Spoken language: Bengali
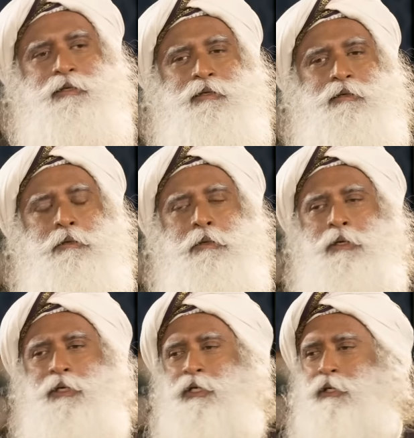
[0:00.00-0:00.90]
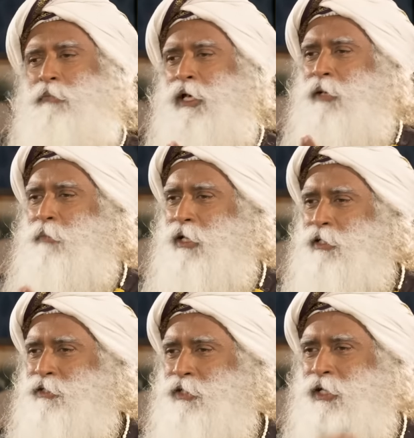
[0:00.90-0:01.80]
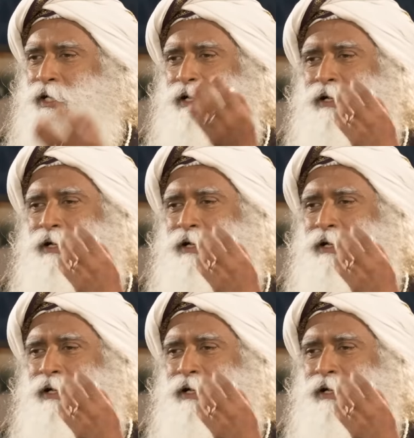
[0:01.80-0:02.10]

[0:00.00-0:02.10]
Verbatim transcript: এক রাজকন্যার সঙ্গে বিয়েও হলো